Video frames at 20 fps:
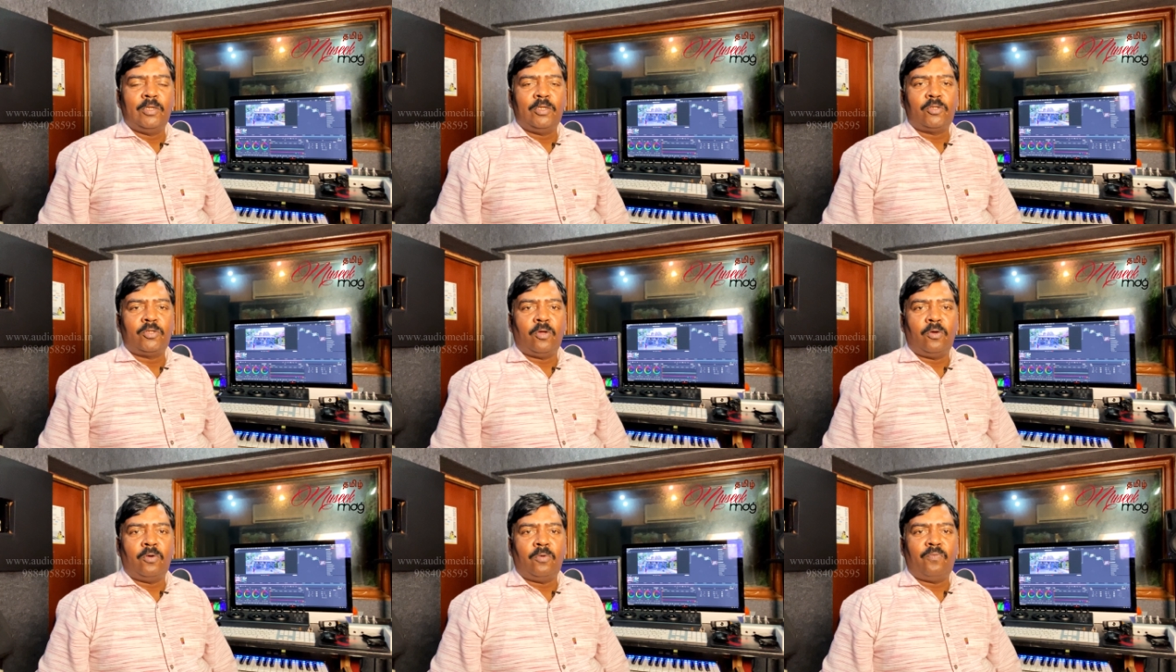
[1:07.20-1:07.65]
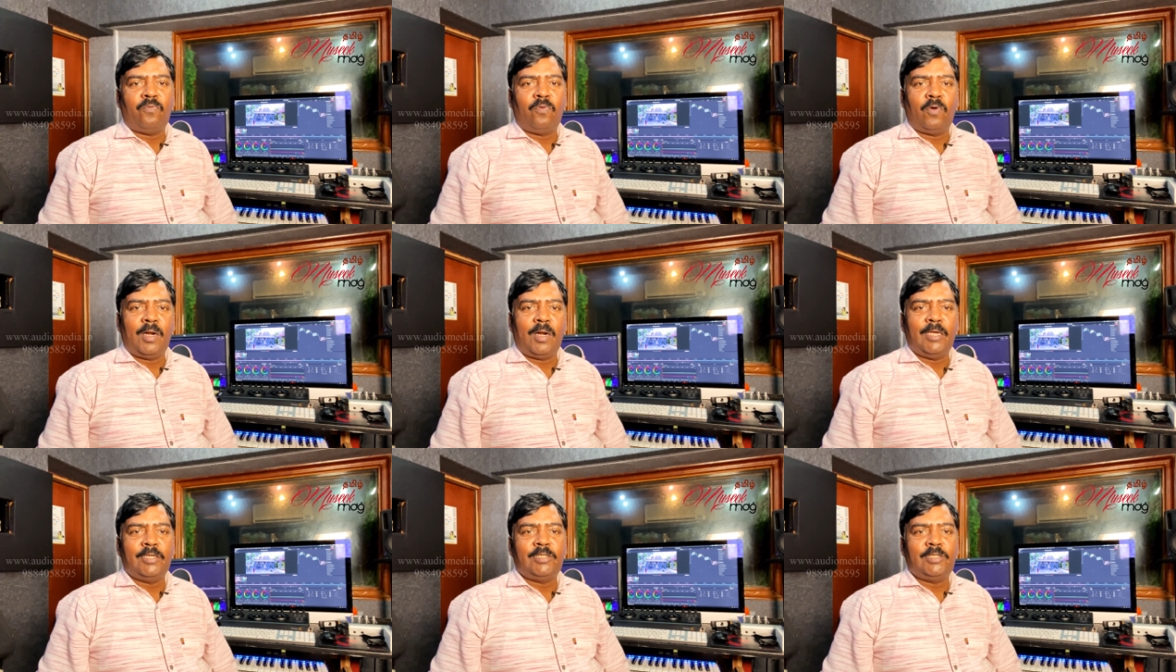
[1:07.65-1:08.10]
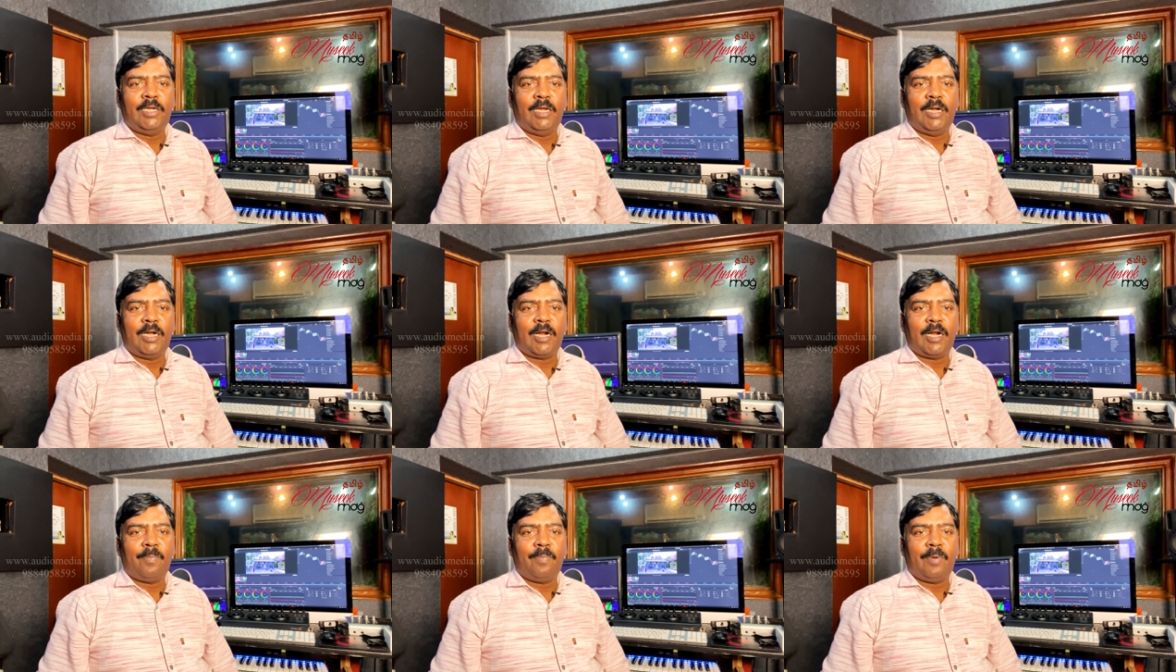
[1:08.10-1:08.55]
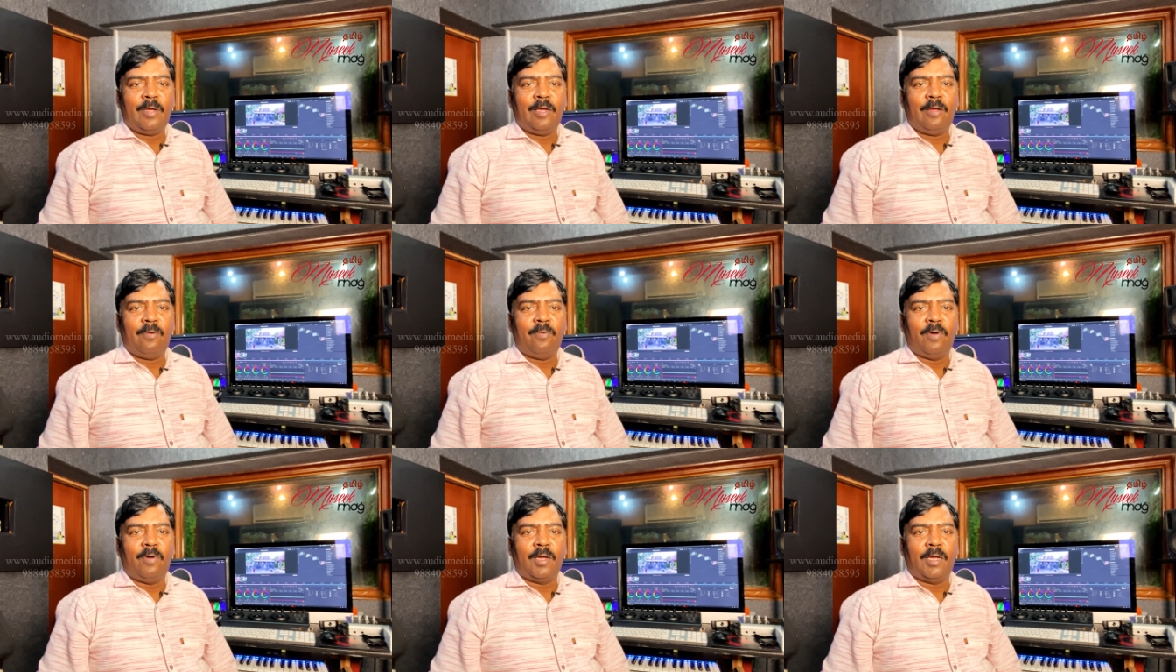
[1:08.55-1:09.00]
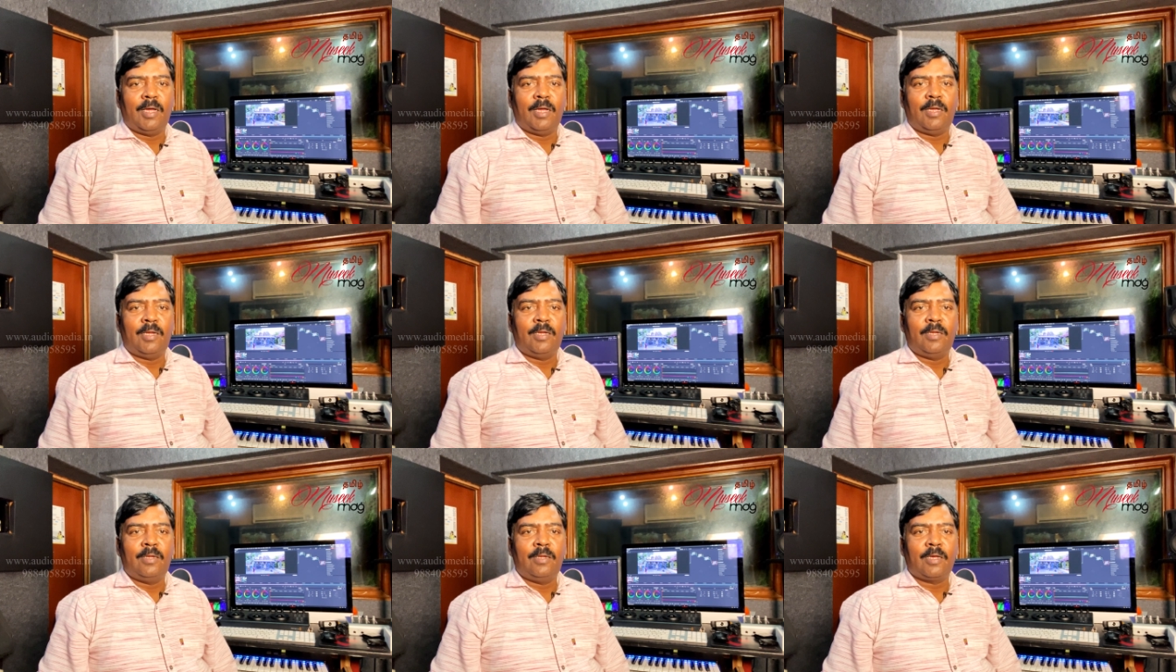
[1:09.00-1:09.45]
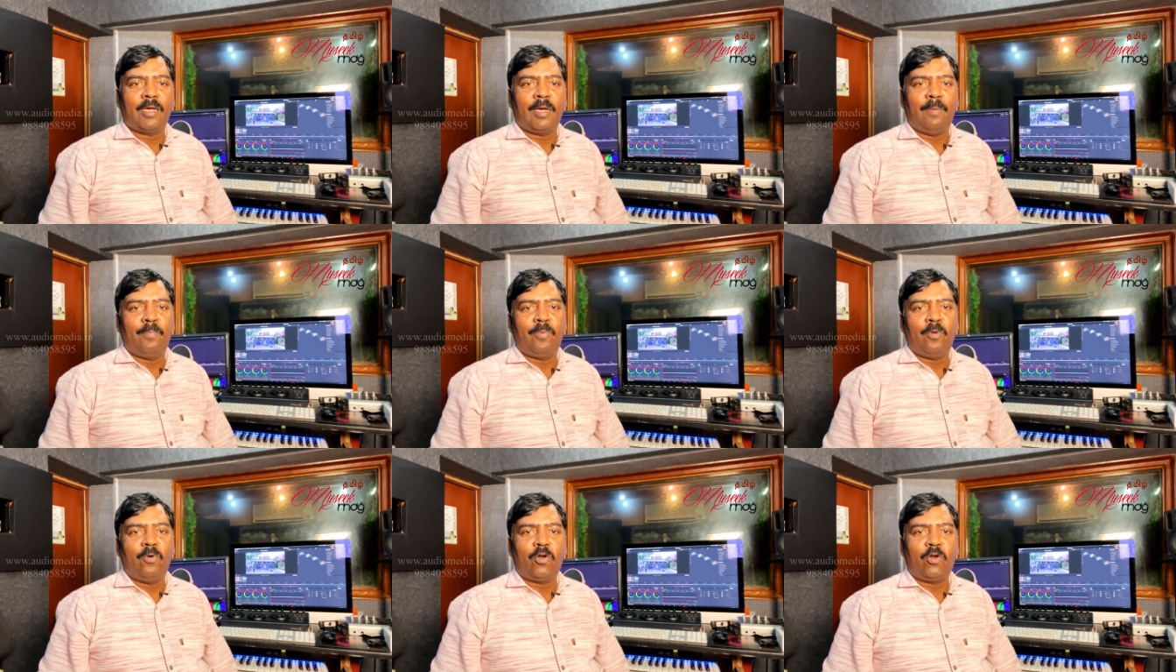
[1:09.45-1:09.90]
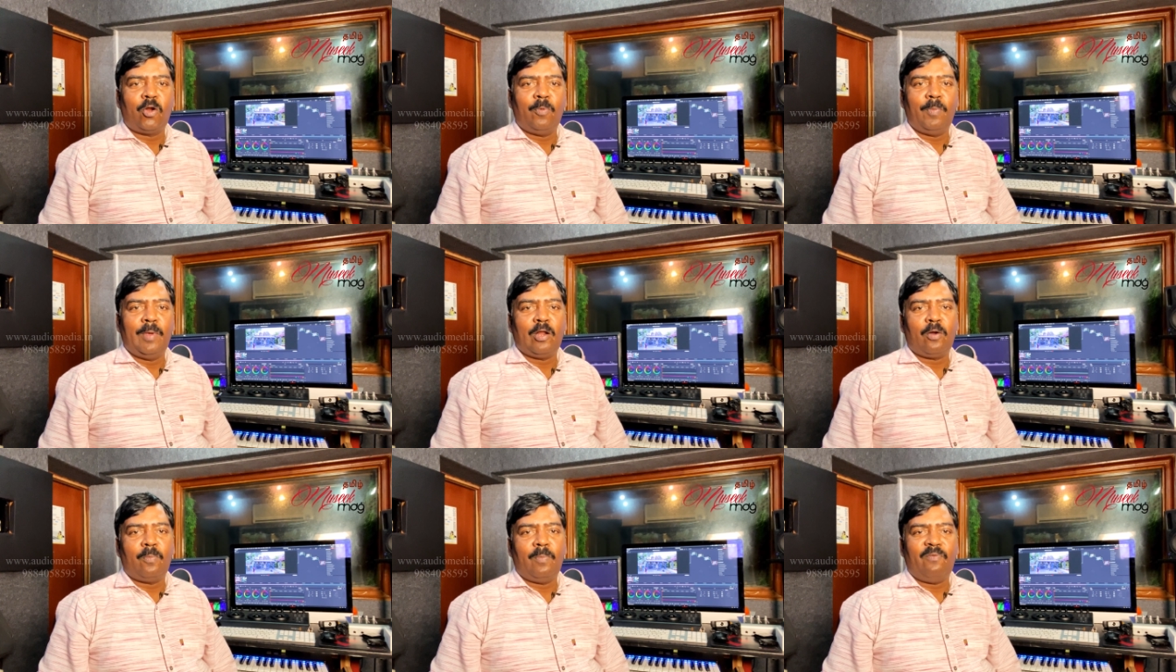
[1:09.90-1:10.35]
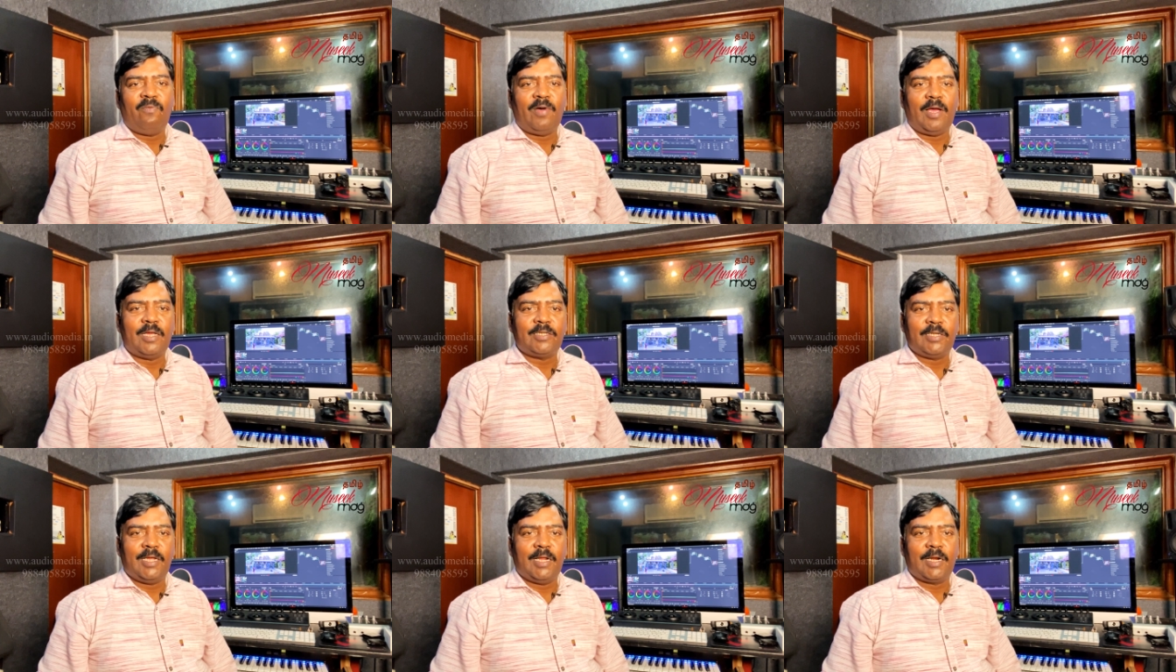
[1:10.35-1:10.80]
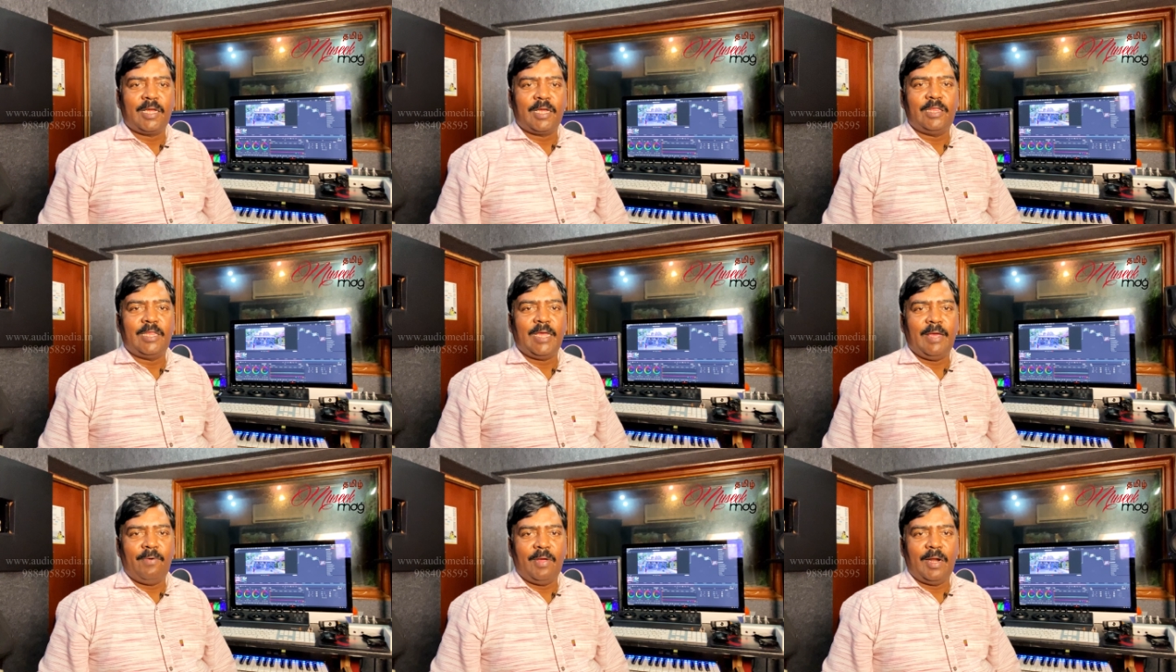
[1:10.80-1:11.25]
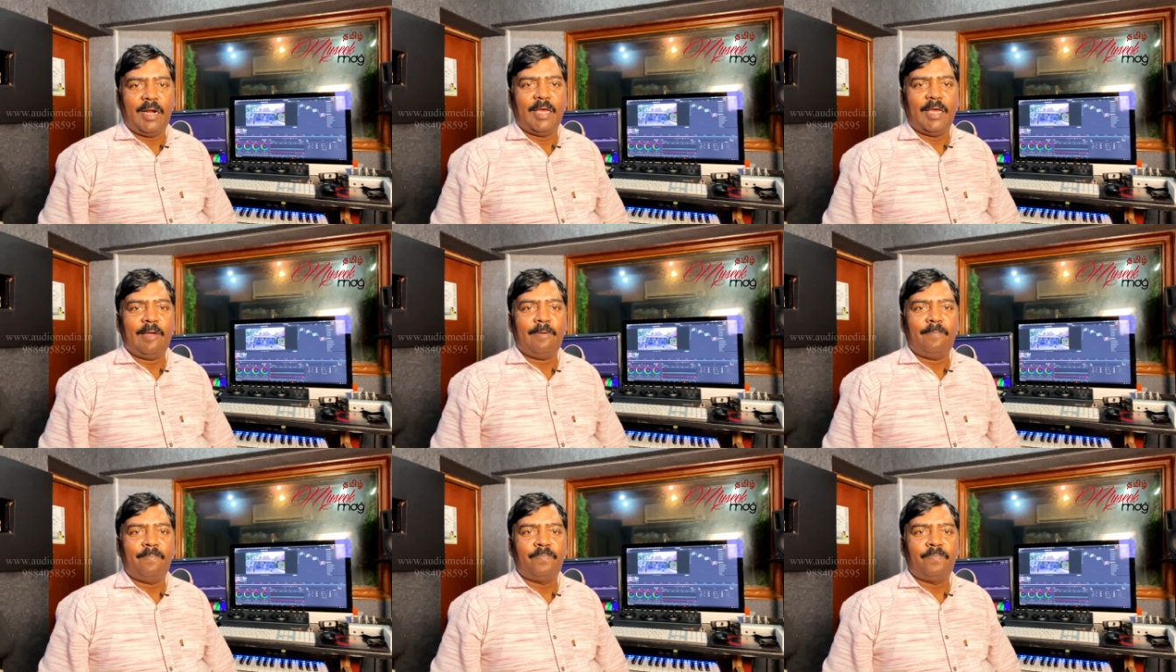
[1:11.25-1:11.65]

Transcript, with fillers: ஸோ ஃபுல் ஹெச்டின்றப்ப உங்கள் கம்ப்யூட்டருமே ரொம்ப ஃபாஸ்ட்டாக இருக்க தேவையில்லை